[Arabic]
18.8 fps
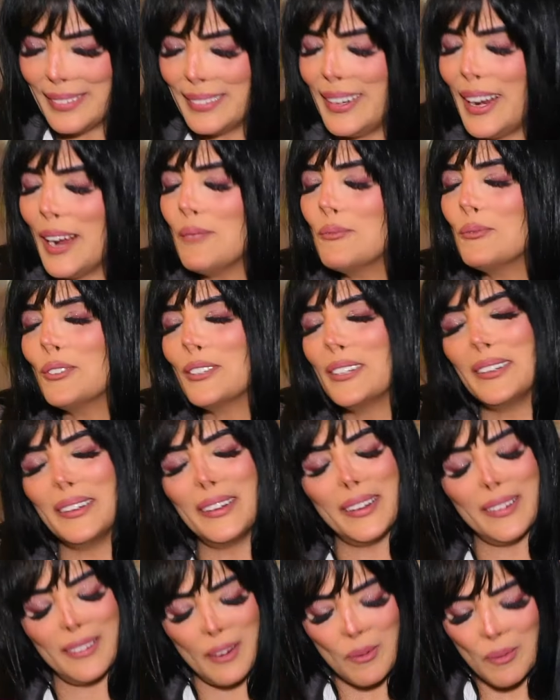الحمد
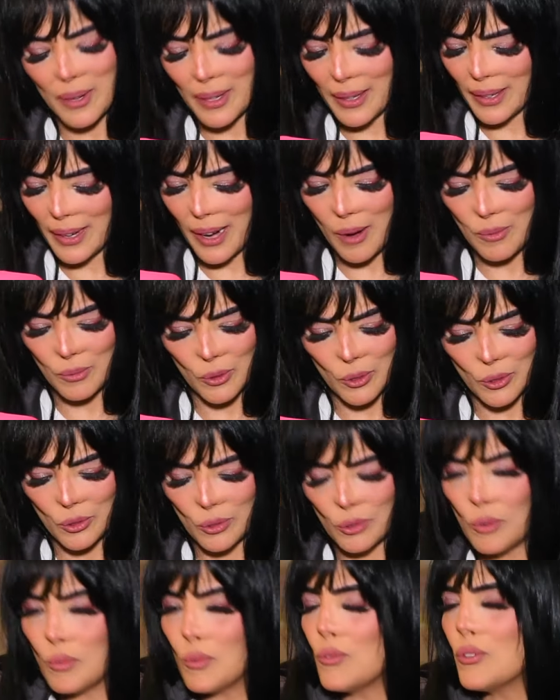لله اللهم لك الحمد
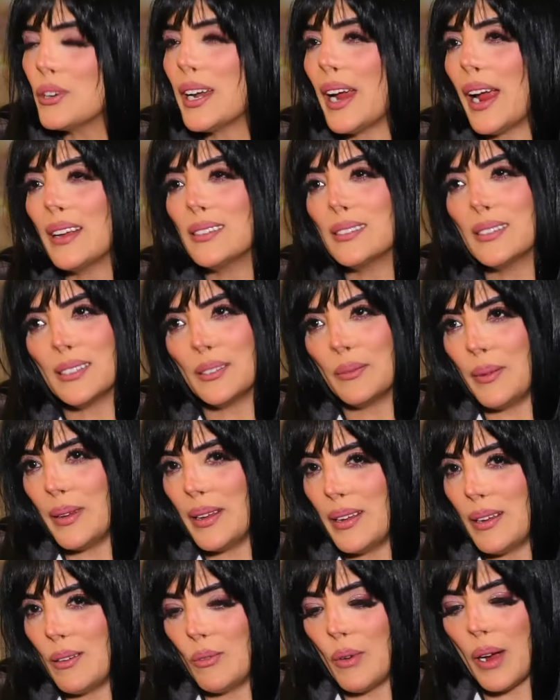جمهوري حاسس
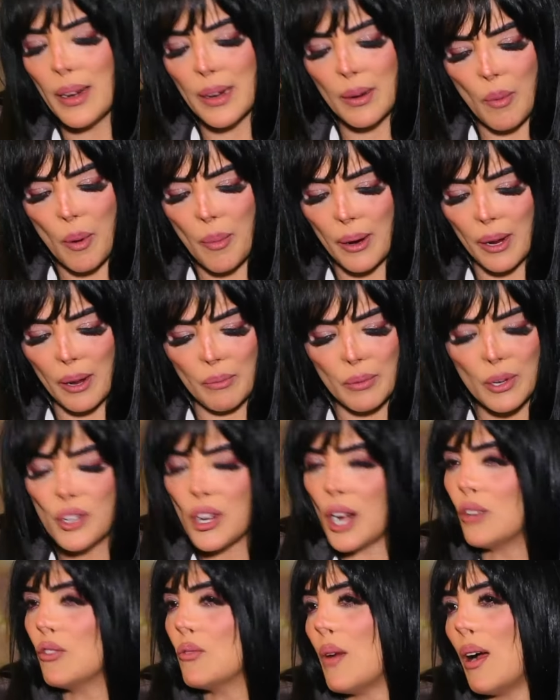بيا وانا ما بخبيش
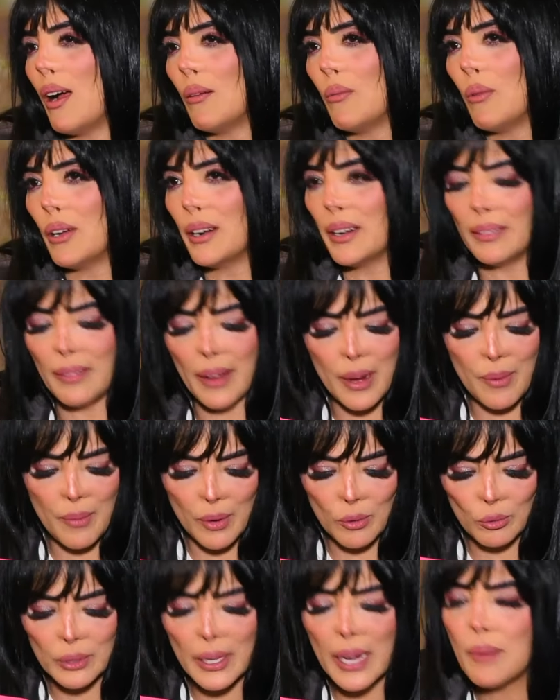عنهم اخباري دايما
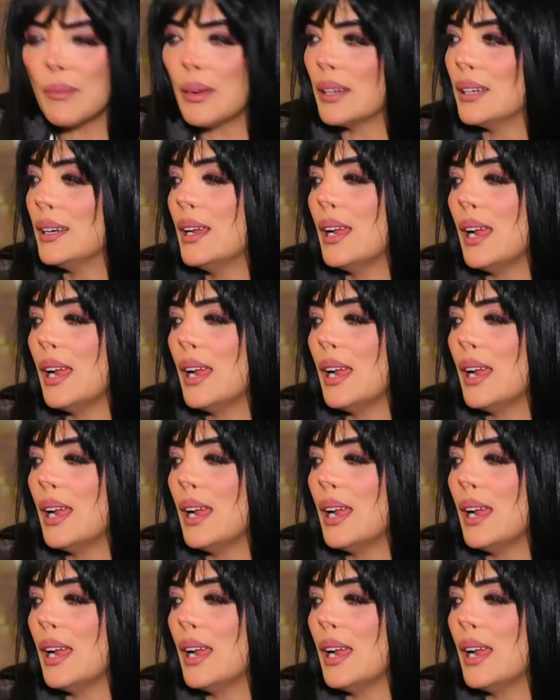ودايما